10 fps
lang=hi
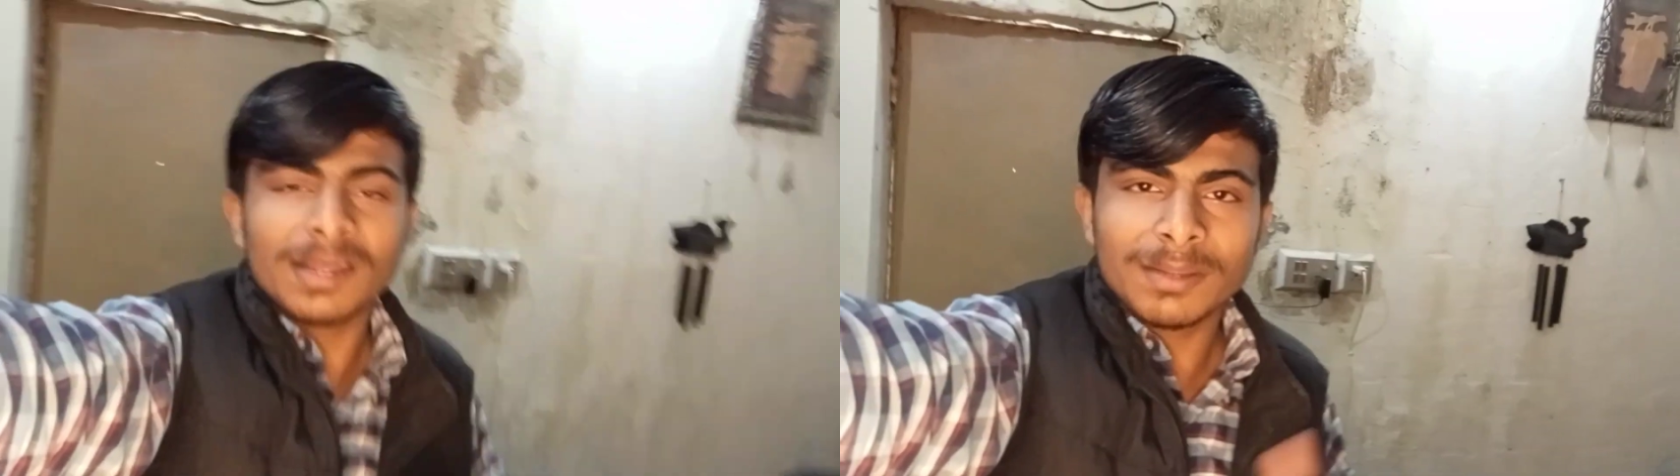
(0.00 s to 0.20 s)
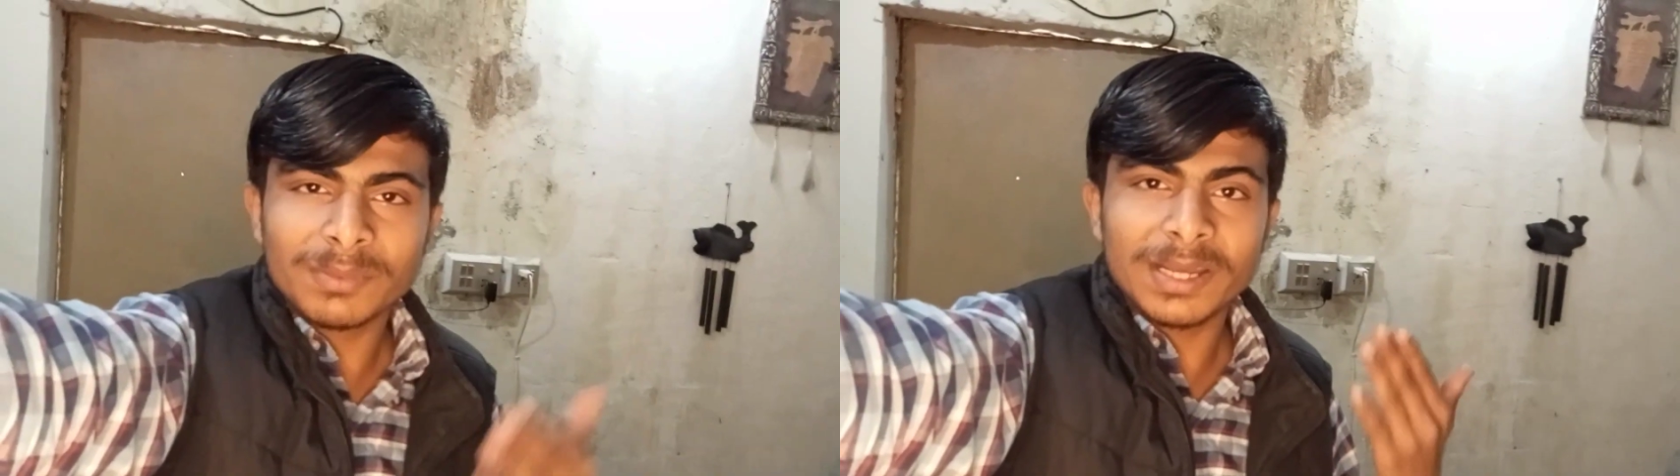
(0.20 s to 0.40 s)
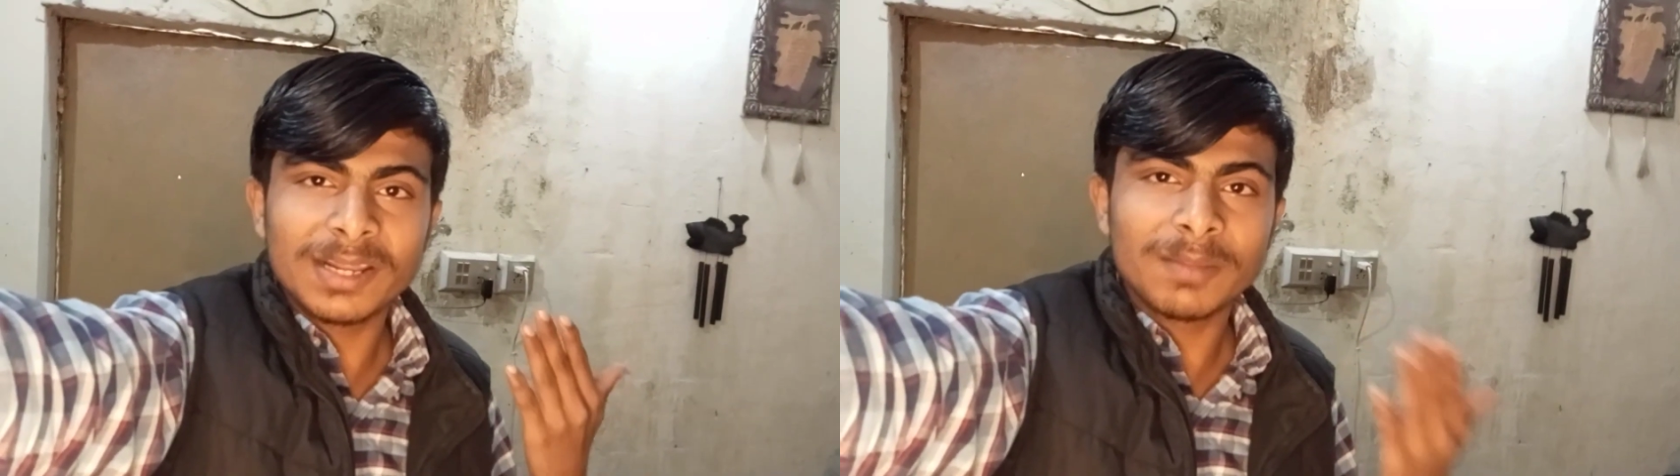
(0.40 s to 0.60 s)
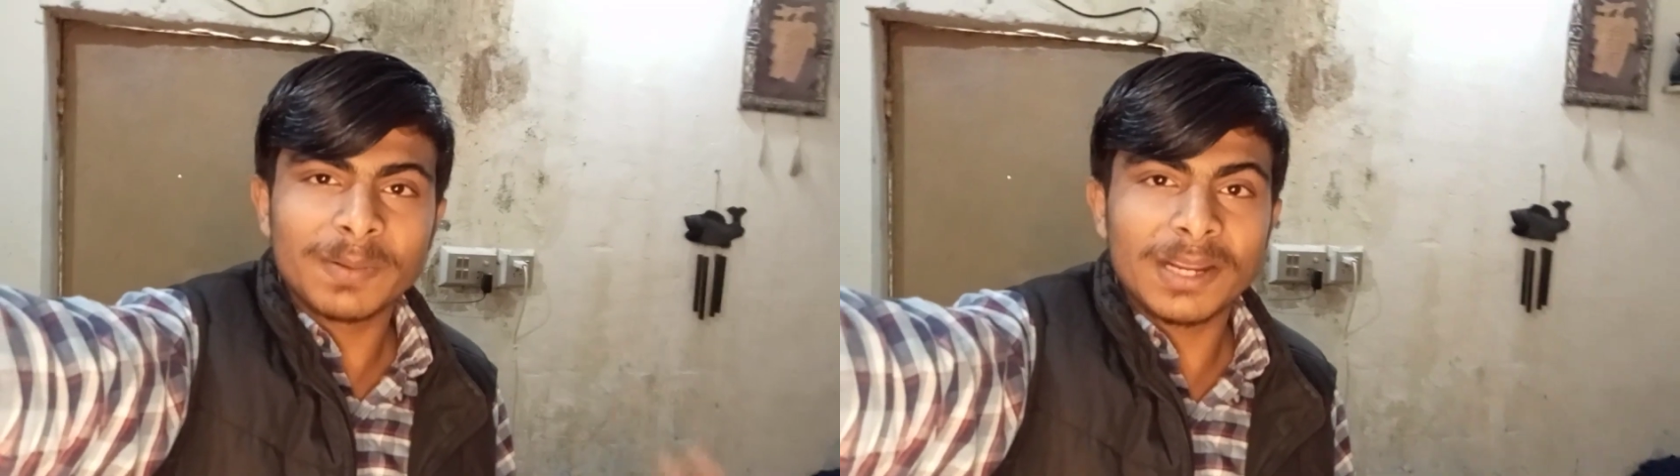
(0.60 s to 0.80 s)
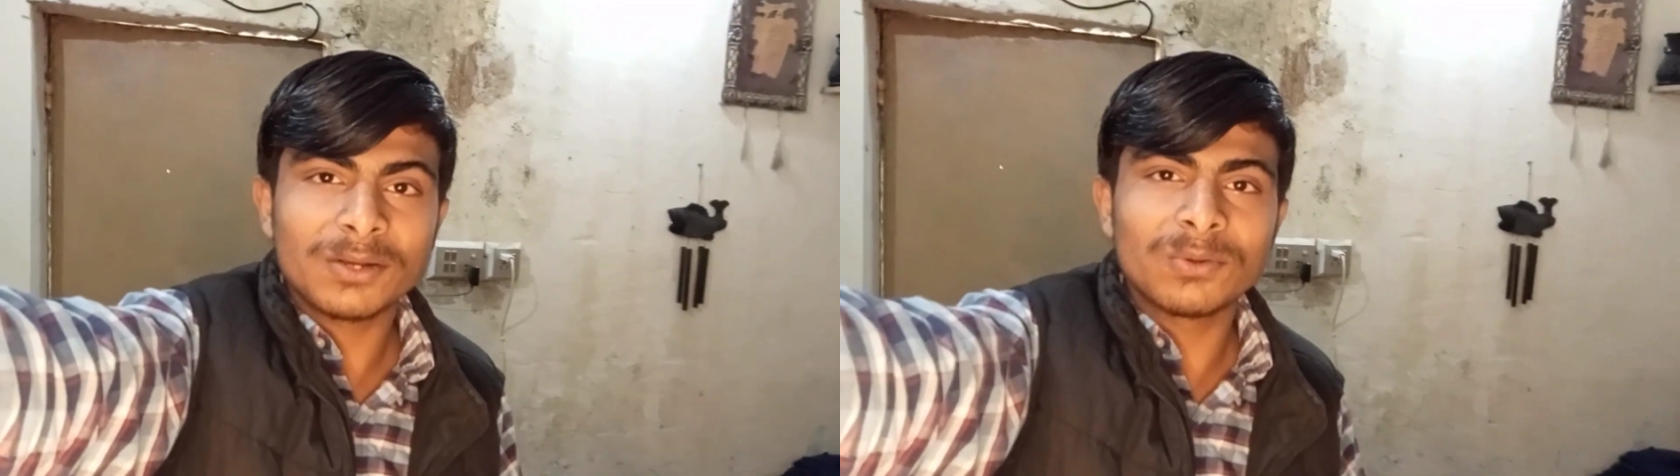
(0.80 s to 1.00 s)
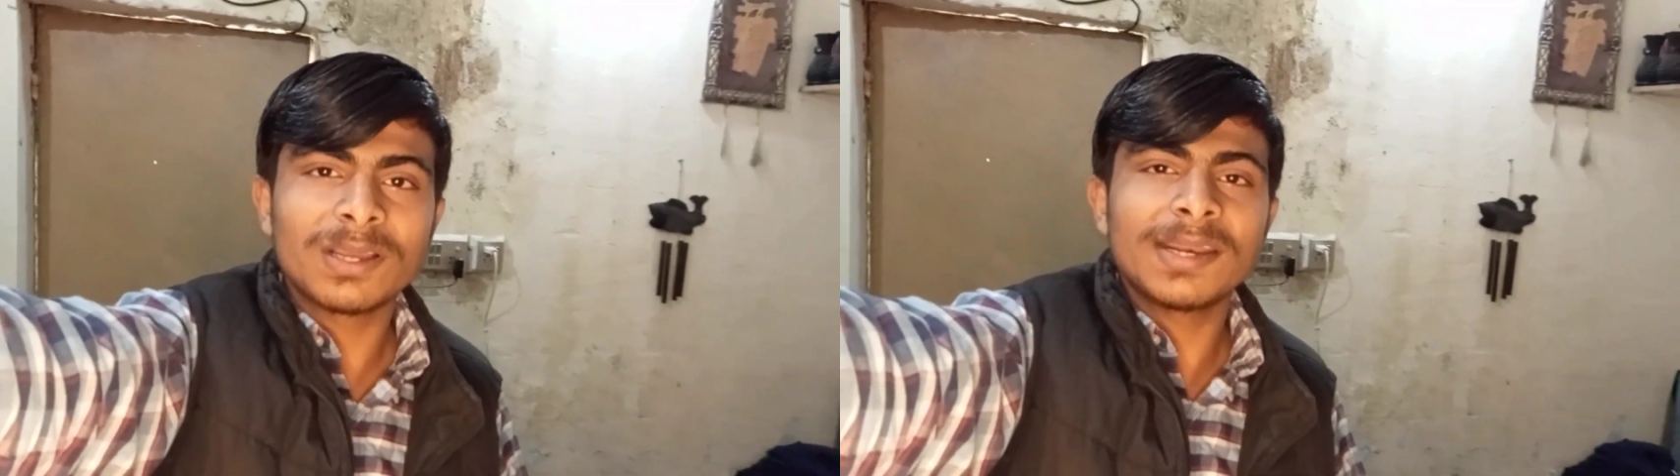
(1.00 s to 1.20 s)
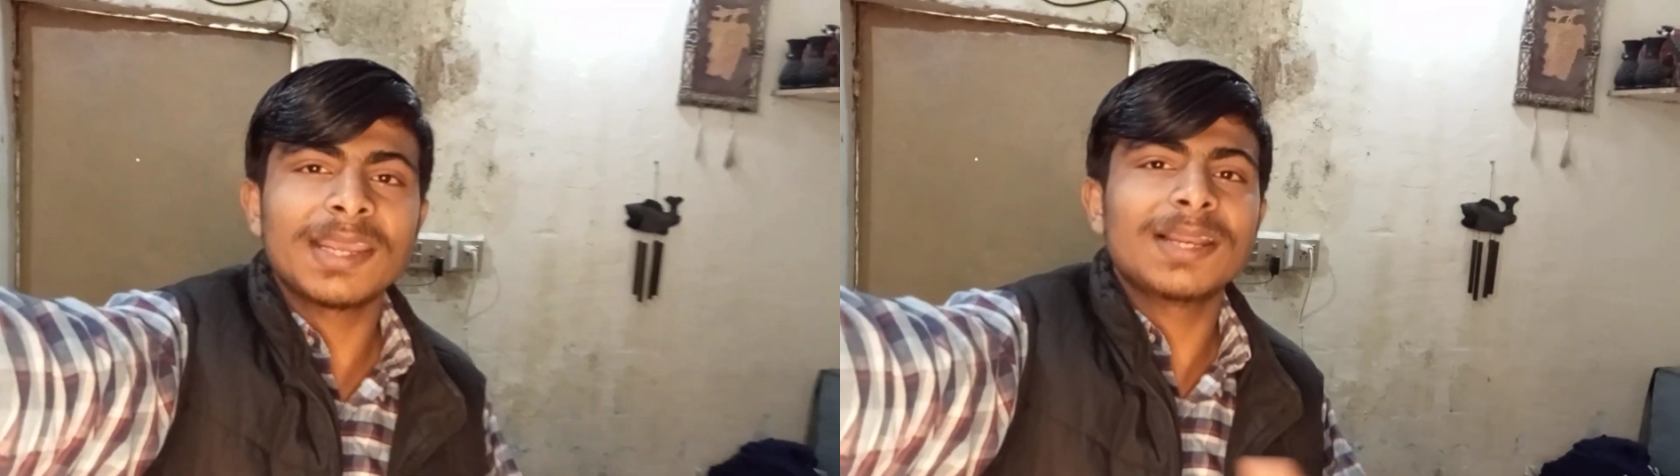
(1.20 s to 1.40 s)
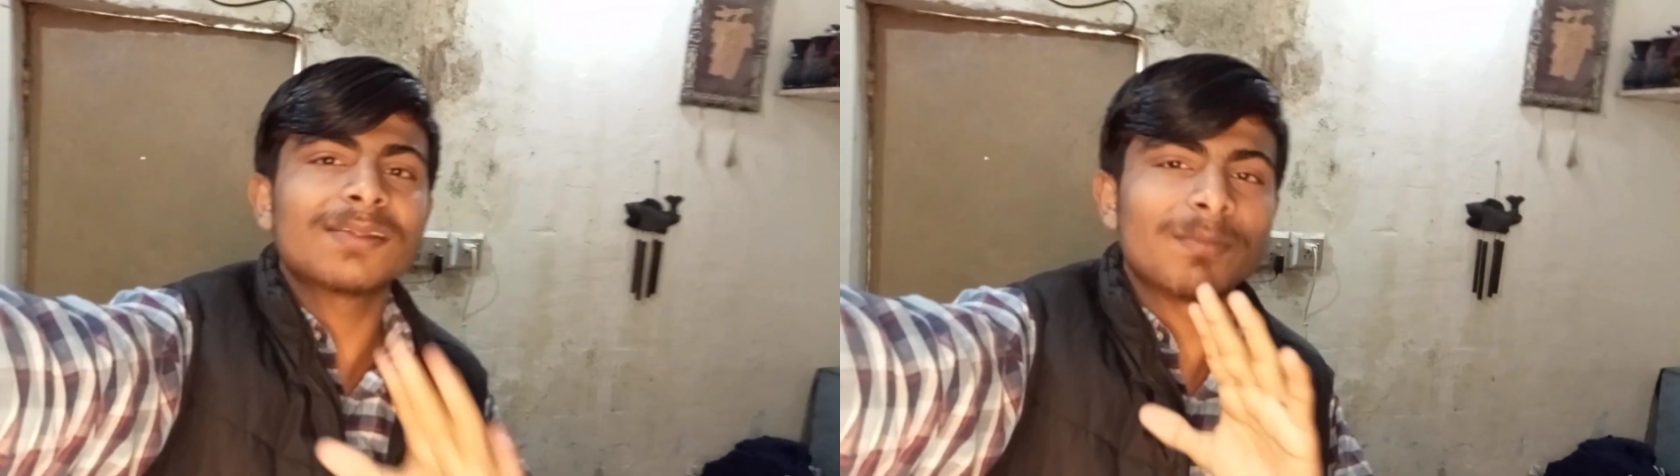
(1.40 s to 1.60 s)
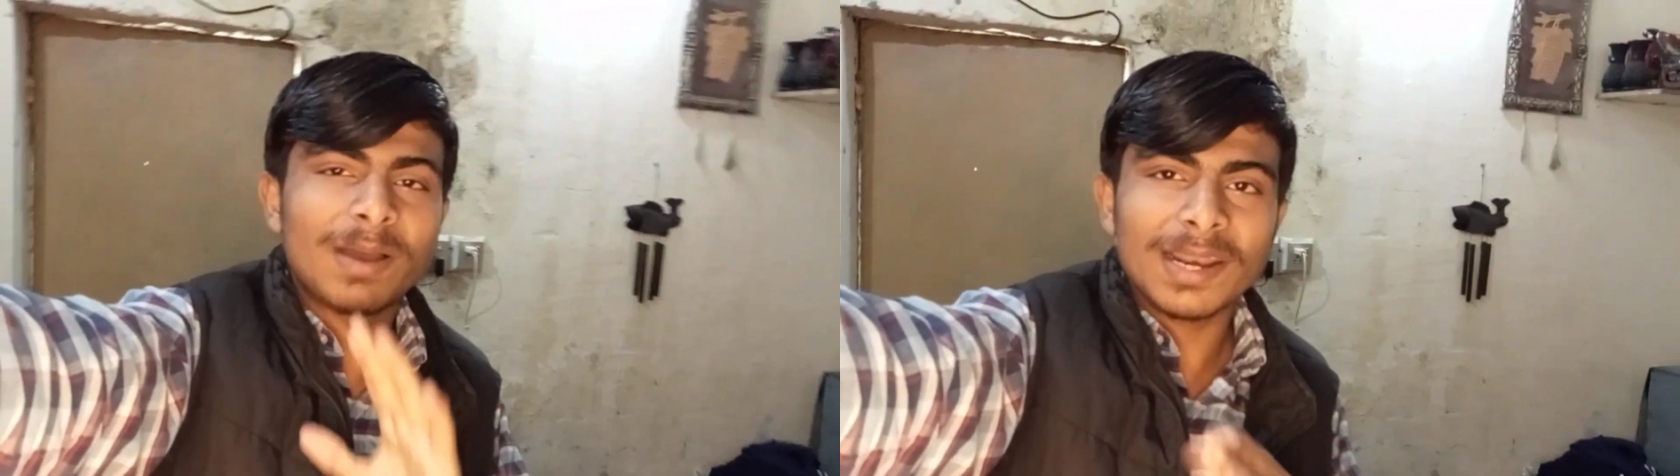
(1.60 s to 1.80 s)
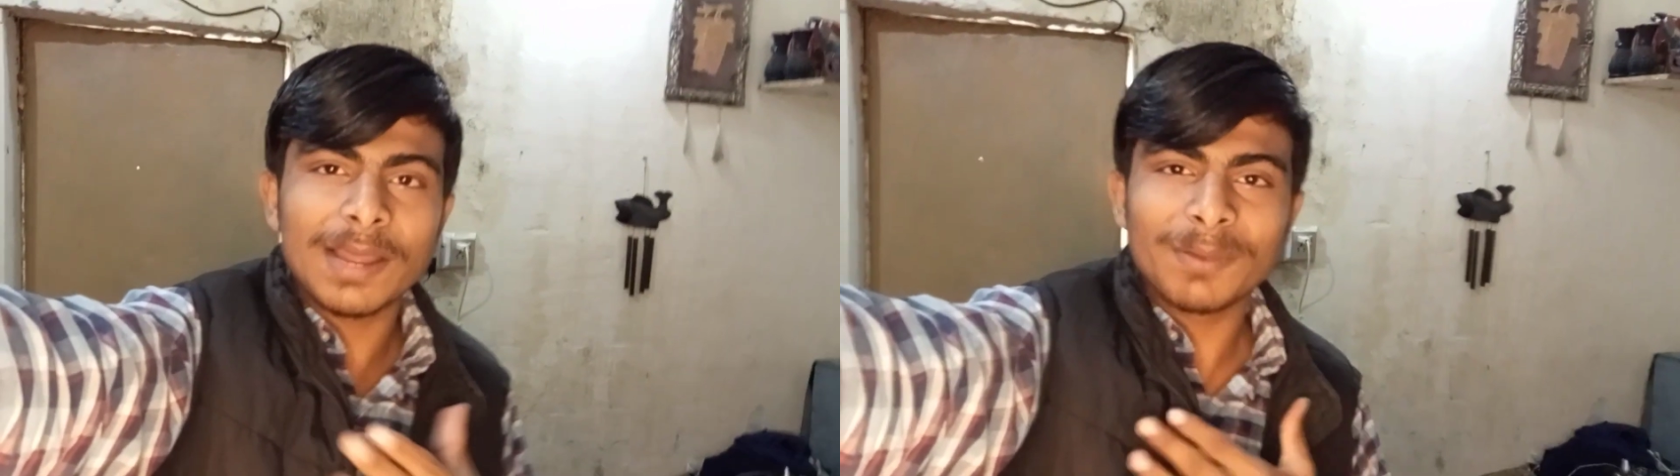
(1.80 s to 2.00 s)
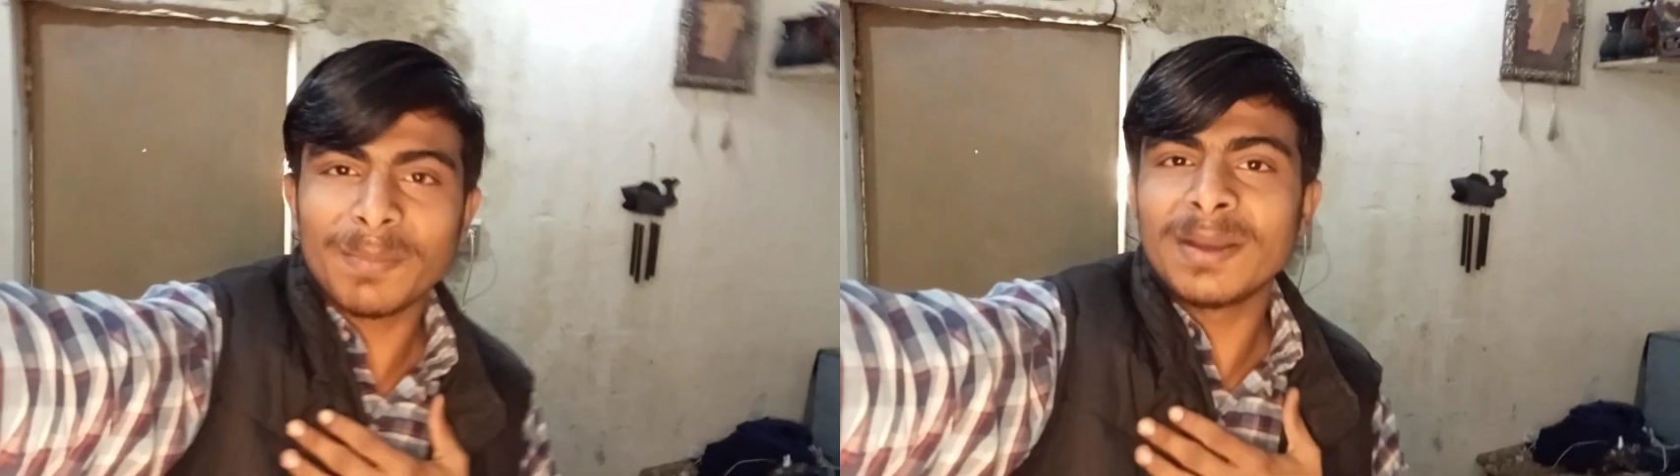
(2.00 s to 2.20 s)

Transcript: आज हम जा रहे थे प्रैंक शूट करने के लिए सामान आपके